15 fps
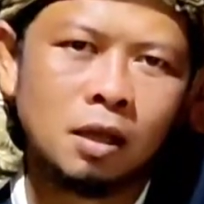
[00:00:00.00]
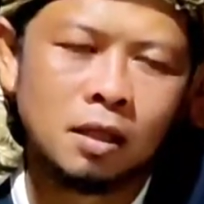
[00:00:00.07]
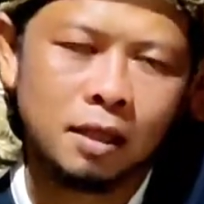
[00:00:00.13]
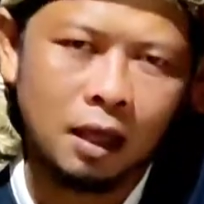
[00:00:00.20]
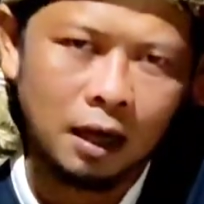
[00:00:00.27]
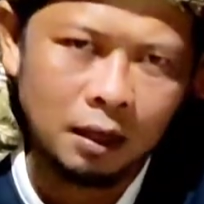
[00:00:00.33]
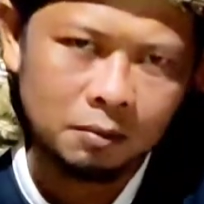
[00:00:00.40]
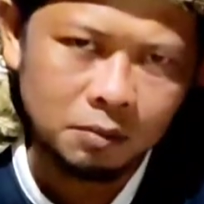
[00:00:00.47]

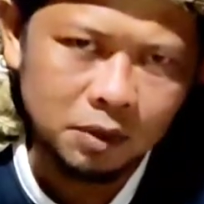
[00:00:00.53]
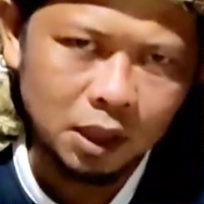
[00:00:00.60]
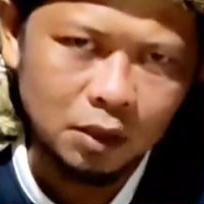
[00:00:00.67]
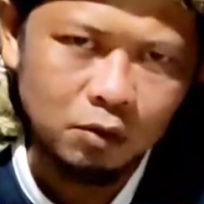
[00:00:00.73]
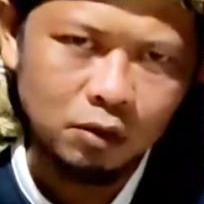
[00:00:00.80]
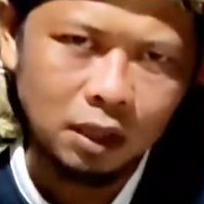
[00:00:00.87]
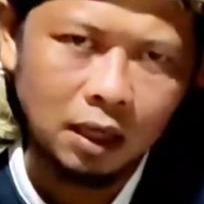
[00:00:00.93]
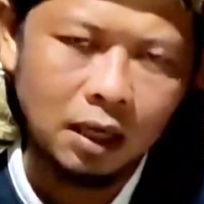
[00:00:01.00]
Salam
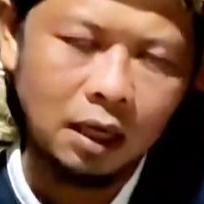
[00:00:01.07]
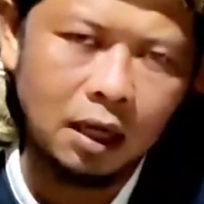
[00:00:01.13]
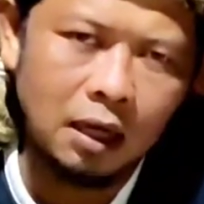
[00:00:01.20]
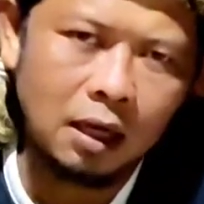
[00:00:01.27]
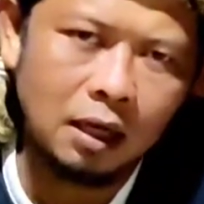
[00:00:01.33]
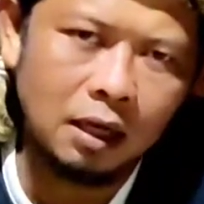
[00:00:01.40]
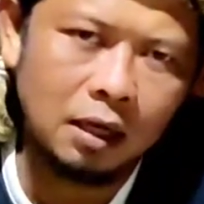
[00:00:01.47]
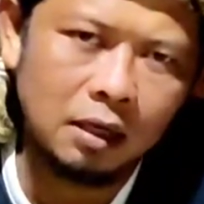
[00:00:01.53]
satu
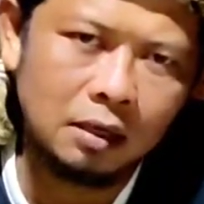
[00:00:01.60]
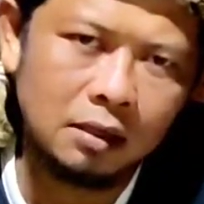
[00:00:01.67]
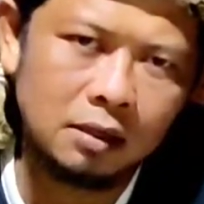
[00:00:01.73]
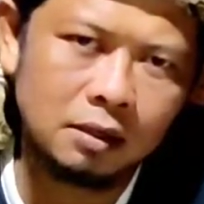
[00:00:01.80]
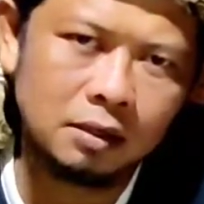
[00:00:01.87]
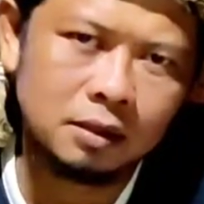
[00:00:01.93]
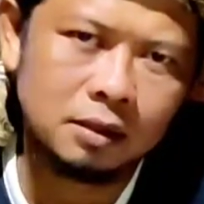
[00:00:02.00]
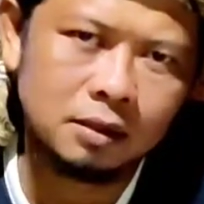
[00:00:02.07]
tanah
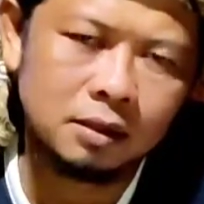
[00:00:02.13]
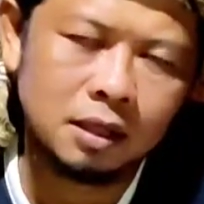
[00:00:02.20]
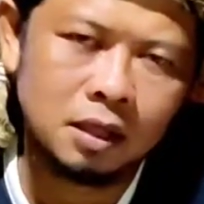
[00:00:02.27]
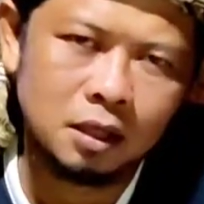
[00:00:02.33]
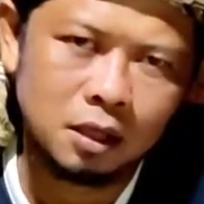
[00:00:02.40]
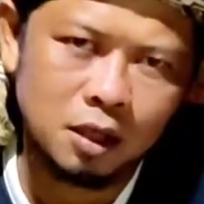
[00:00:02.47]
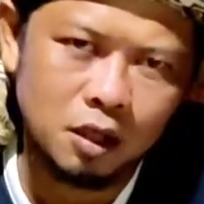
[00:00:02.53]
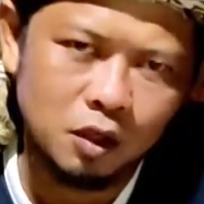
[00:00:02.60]

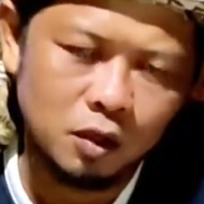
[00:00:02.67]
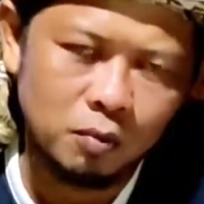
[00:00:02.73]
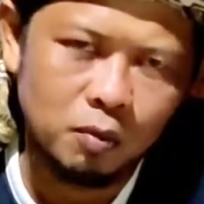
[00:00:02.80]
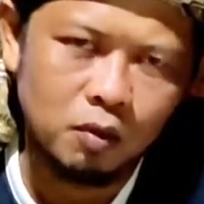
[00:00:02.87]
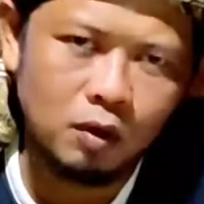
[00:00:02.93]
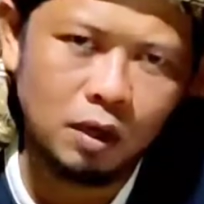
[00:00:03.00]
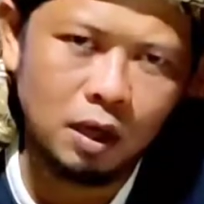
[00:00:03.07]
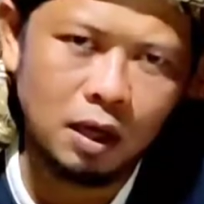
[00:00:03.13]

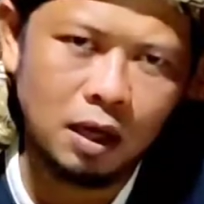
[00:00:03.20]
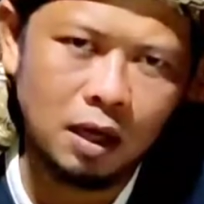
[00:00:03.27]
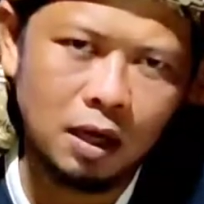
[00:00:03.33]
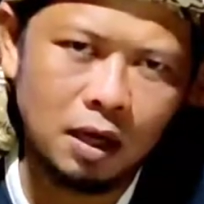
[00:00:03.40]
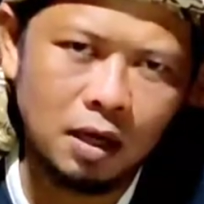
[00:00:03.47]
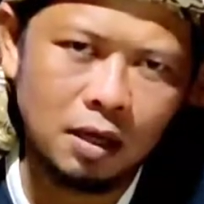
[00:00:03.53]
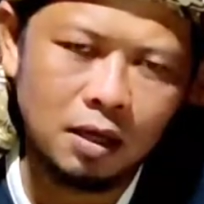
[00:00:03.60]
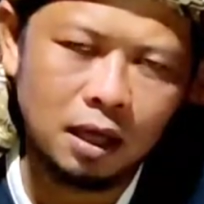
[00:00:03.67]

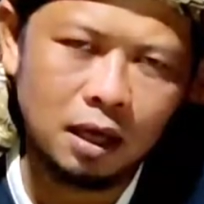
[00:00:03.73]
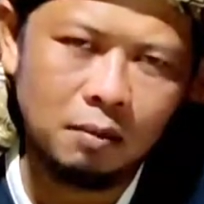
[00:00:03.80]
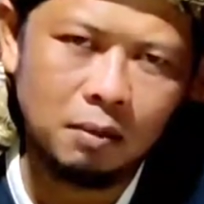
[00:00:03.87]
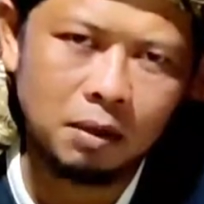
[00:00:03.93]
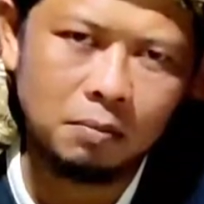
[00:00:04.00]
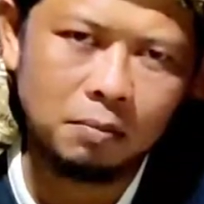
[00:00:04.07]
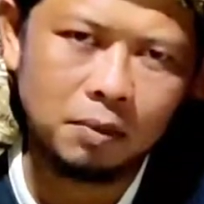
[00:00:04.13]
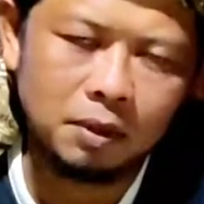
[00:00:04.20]
Semoga
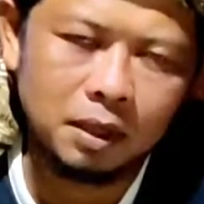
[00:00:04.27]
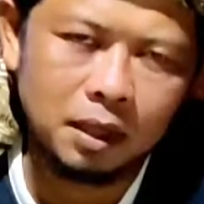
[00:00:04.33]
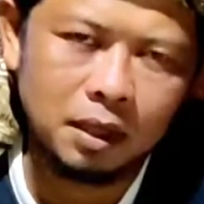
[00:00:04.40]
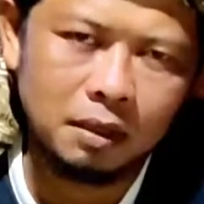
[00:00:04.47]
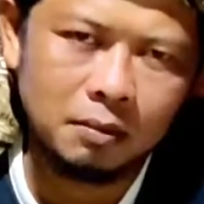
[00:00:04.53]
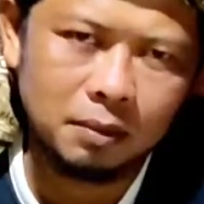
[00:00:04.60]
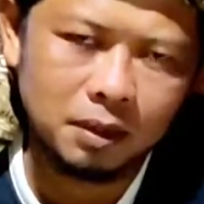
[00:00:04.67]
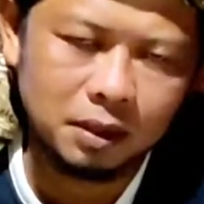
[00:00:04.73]
sahabat
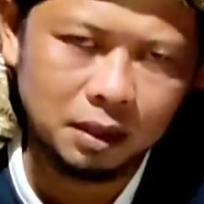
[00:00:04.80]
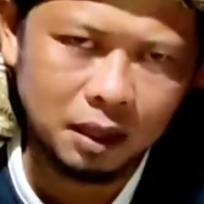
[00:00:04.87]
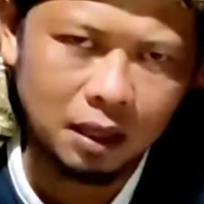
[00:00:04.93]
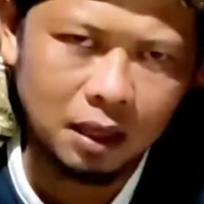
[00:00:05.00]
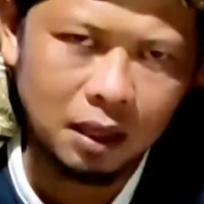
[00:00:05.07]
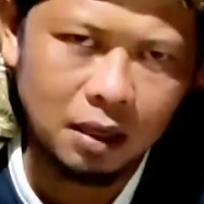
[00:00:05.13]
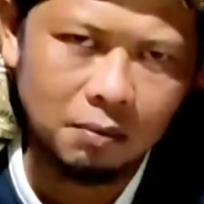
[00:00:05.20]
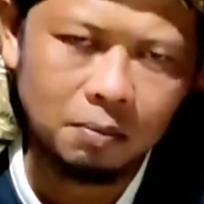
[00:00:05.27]
petani
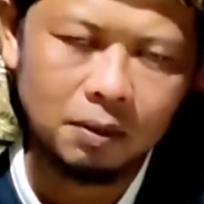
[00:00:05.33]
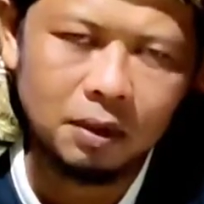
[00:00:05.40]
mitra,